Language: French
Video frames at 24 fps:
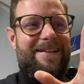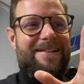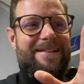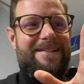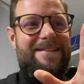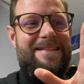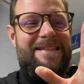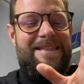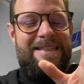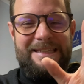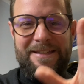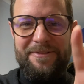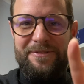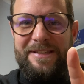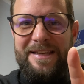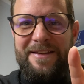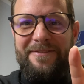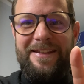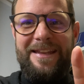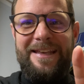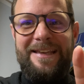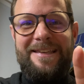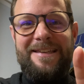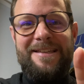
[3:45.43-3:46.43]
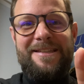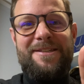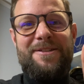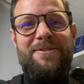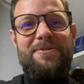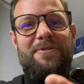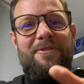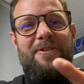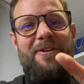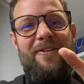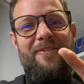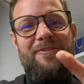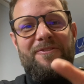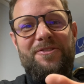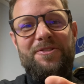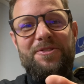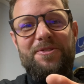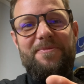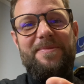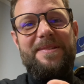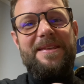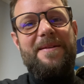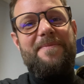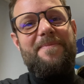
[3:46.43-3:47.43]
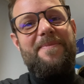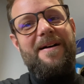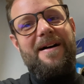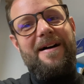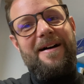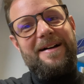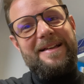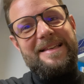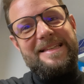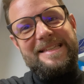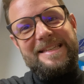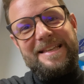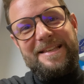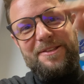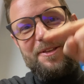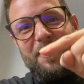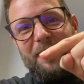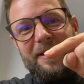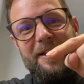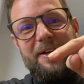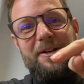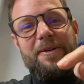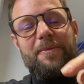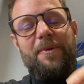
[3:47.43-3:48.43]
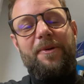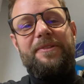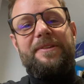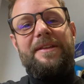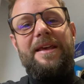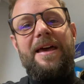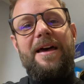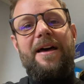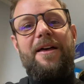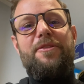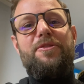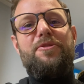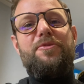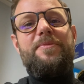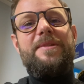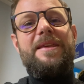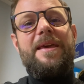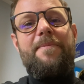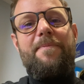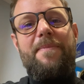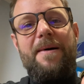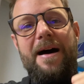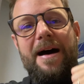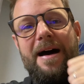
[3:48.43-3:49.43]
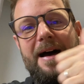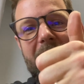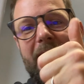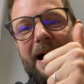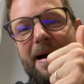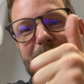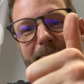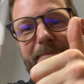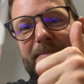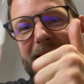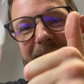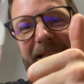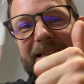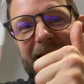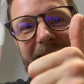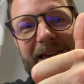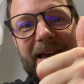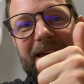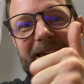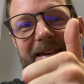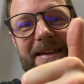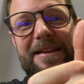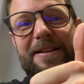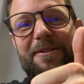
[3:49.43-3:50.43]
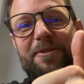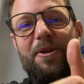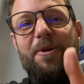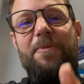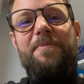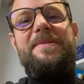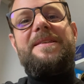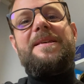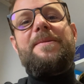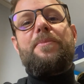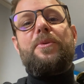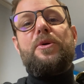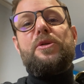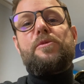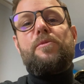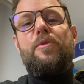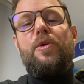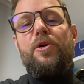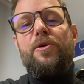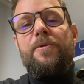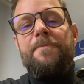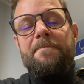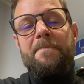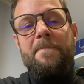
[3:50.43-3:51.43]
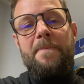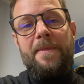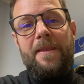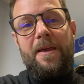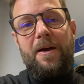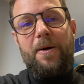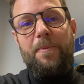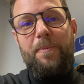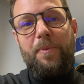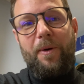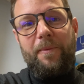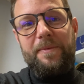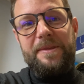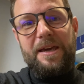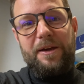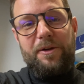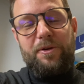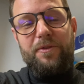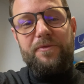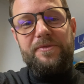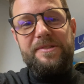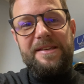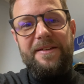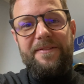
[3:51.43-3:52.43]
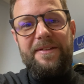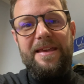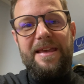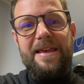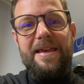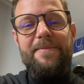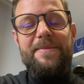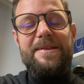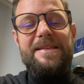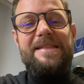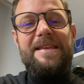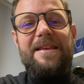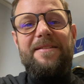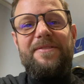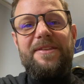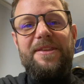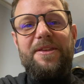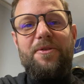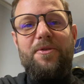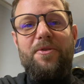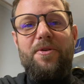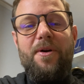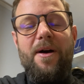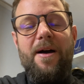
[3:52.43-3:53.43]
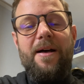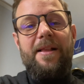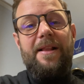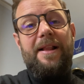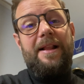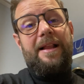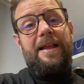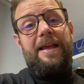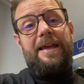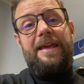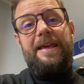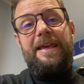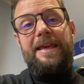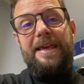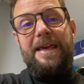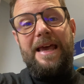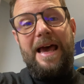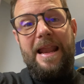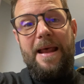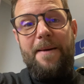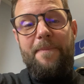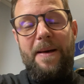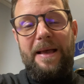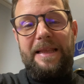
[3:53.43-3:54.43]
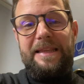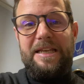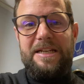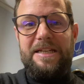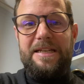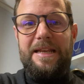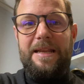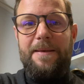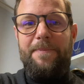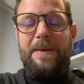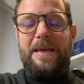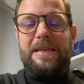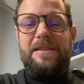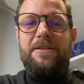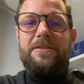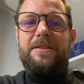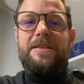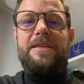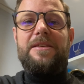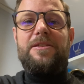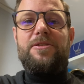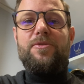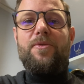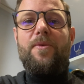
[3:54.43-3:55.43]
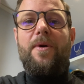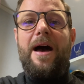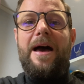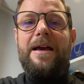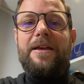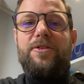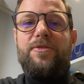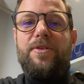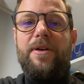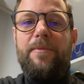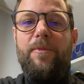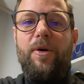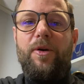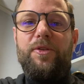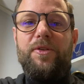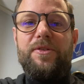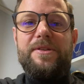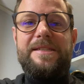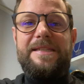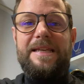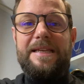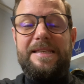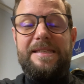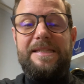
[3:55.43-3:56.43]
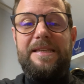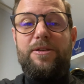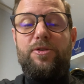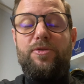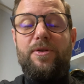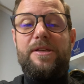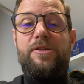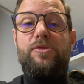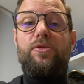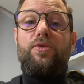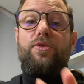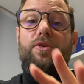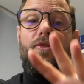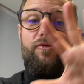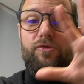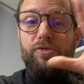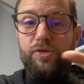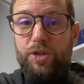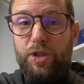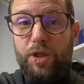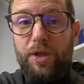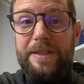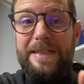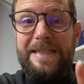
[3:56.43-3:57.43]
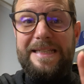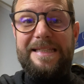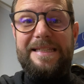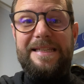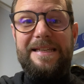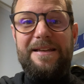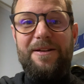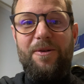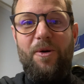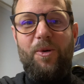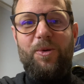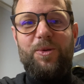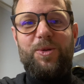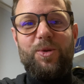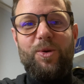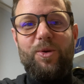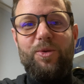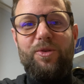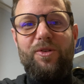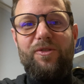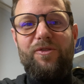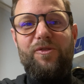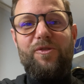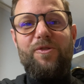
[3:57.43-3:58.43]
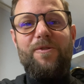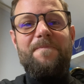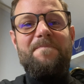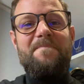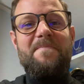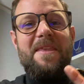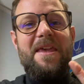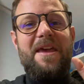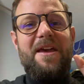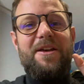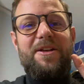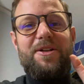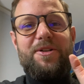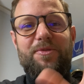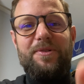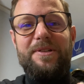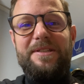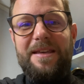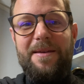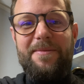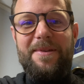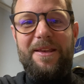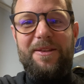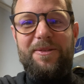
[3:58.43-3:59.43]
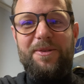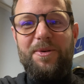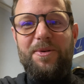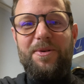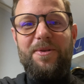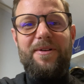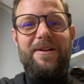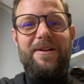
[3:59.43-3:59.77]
Si vous avez des questions, vous n'oubliez pas, c'est dans les commentaires. N'oubliez pas à massacrer le petit pouce bleu euh, pour me dire que vous avez aimé cette vidéo et à la partager à des personnes qui sont actuellement dans cette situation que vous connaissez autour de vous. Je vous dis à bientôt.